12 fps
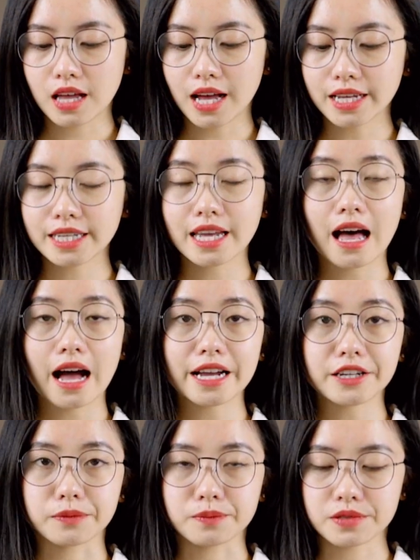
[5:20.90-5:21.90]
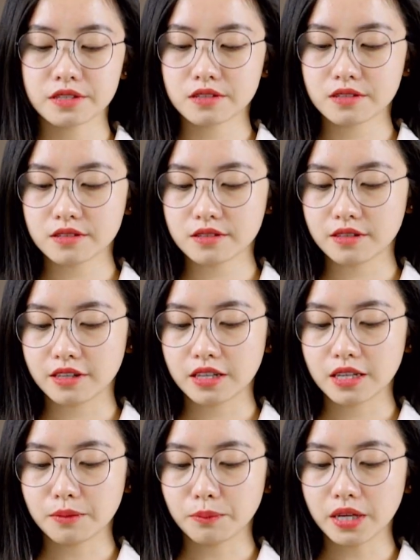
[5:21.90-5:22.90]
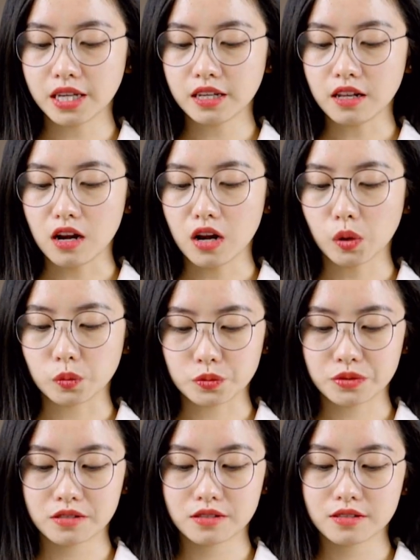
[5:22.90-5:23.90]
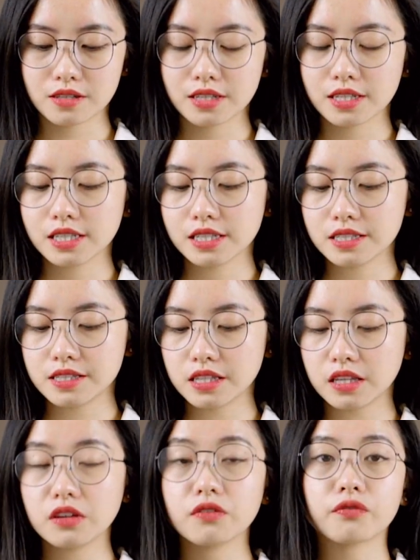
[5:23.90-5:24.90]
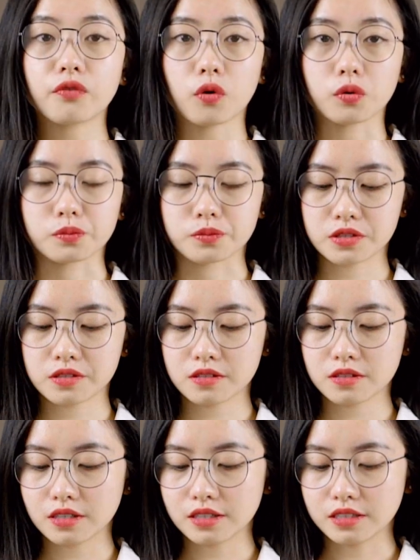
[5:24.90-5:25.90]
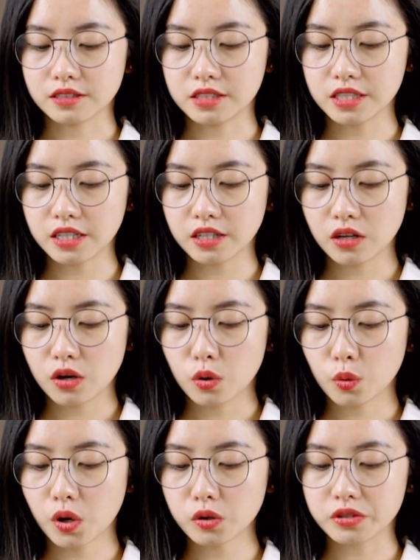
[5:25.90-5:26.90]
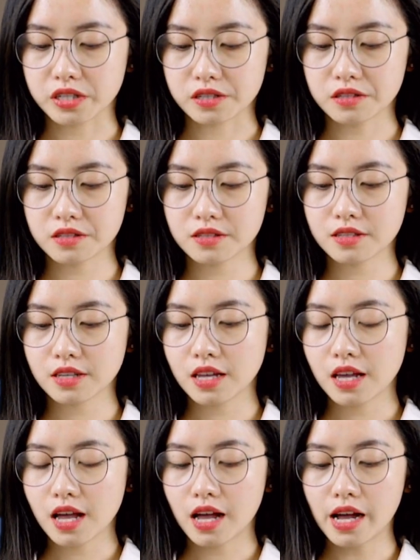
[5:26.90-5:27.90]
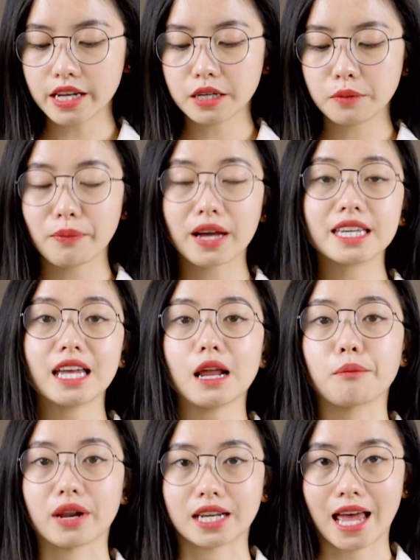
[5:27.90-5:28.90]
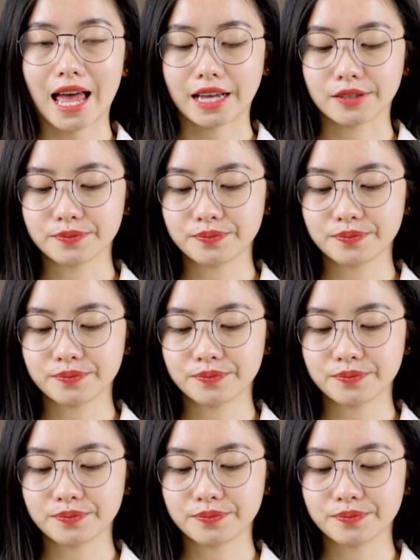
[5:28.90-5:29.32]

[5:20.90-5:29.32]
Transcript: A. Items B. Loads C. Forms D. Quotas A mang nghĩa là mặt hàng